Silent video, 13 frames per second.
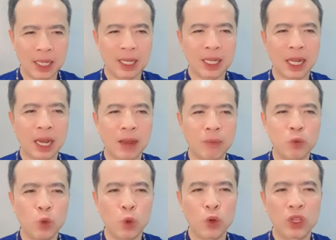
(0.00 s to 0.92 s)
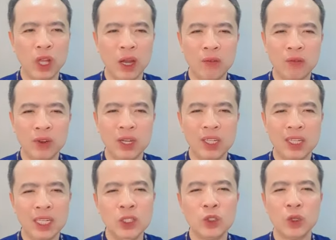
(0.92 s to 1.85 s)
thiên thần làm tôi tớ và đưa
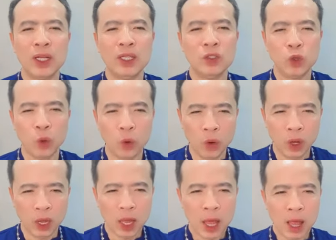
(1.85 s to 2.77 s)
tin cho Thiên Chúa.